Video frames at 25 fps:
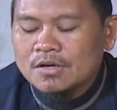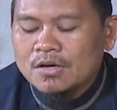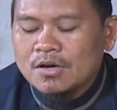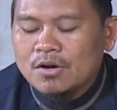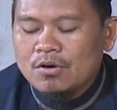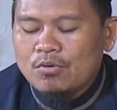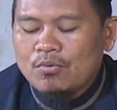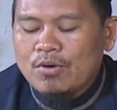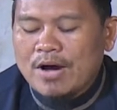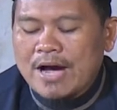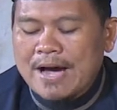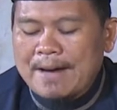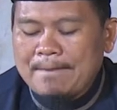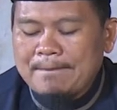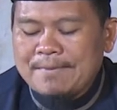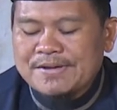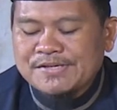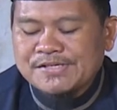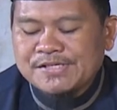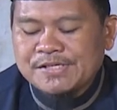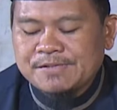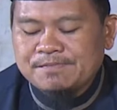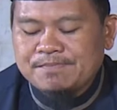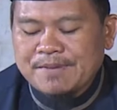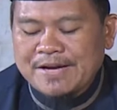Wa
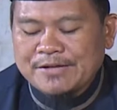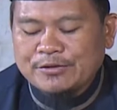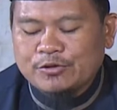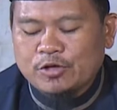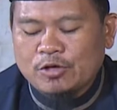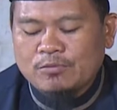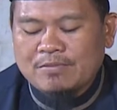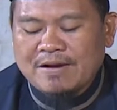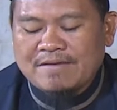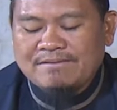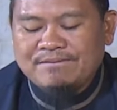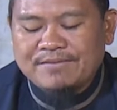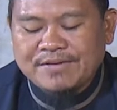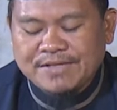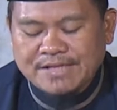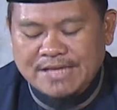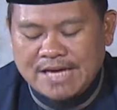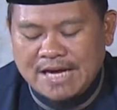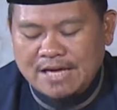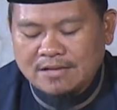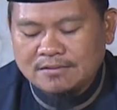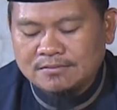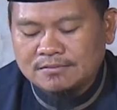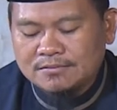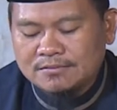amma sifatul
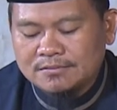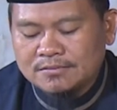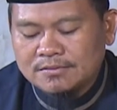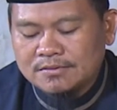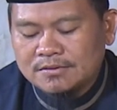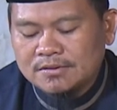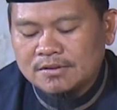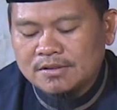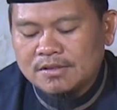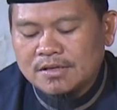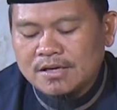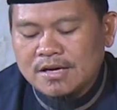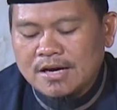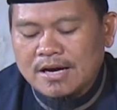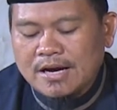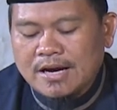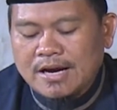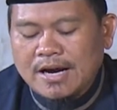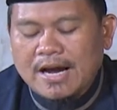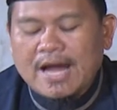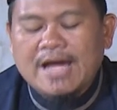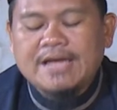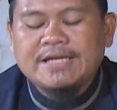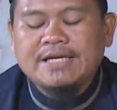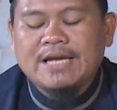manfiyah
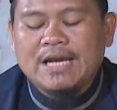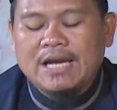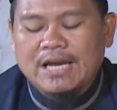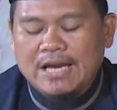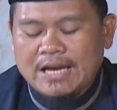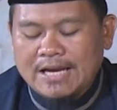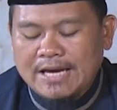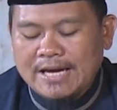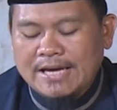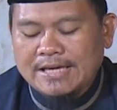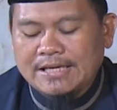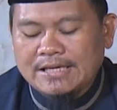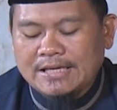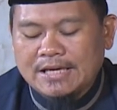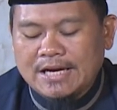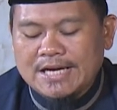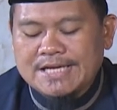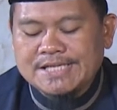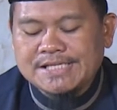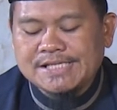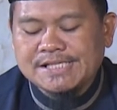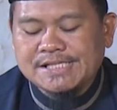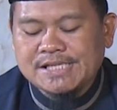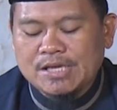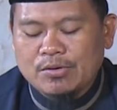anillahi
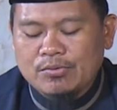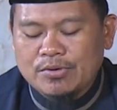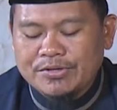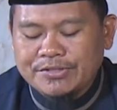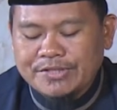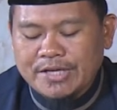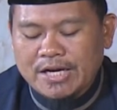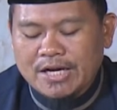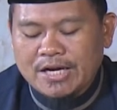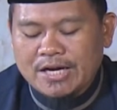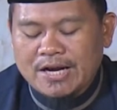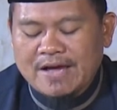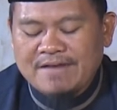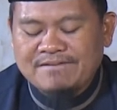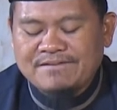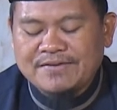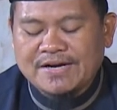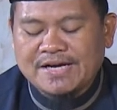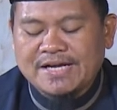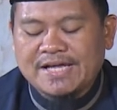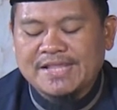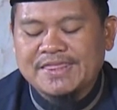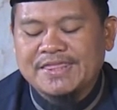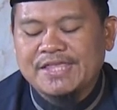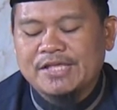azza wa jalla
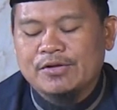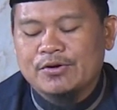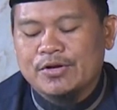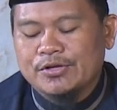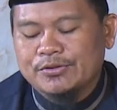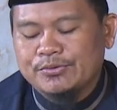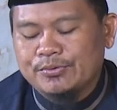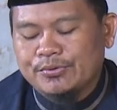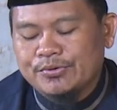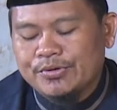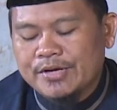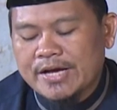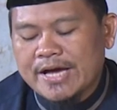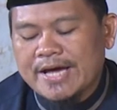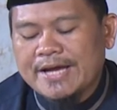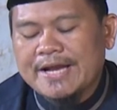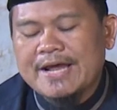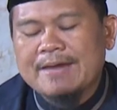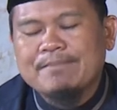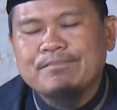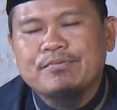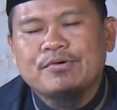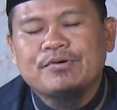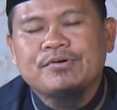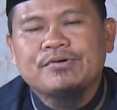fakathiratun.
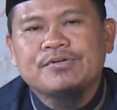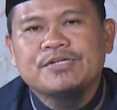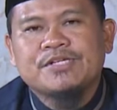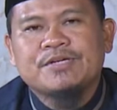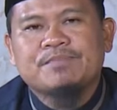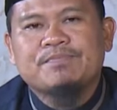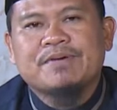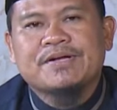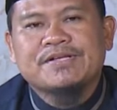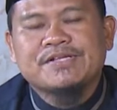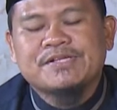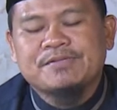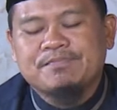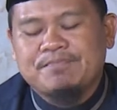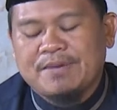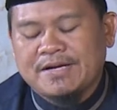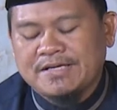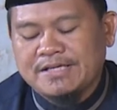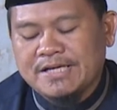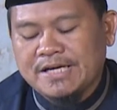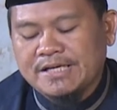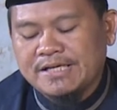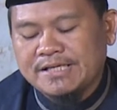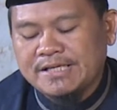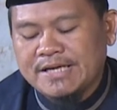Adapun
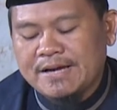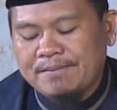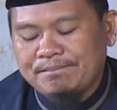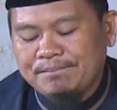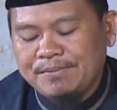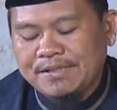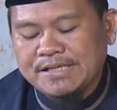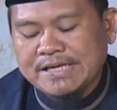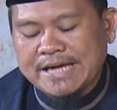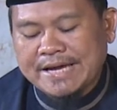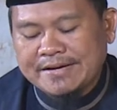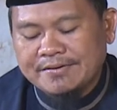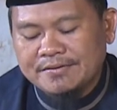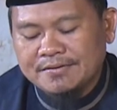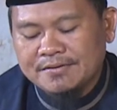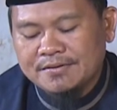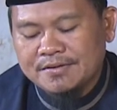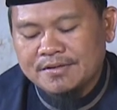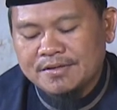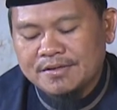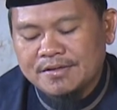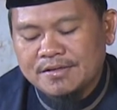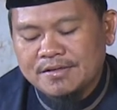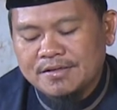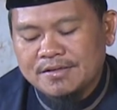sifat-sifat yang dinapikan
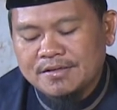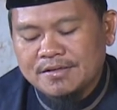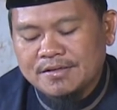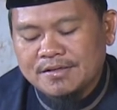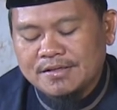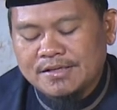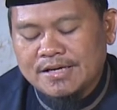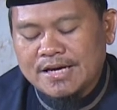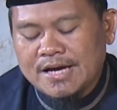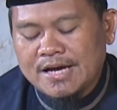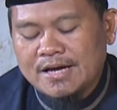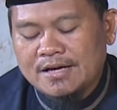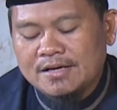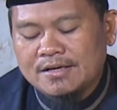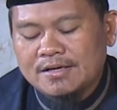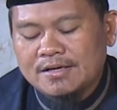ya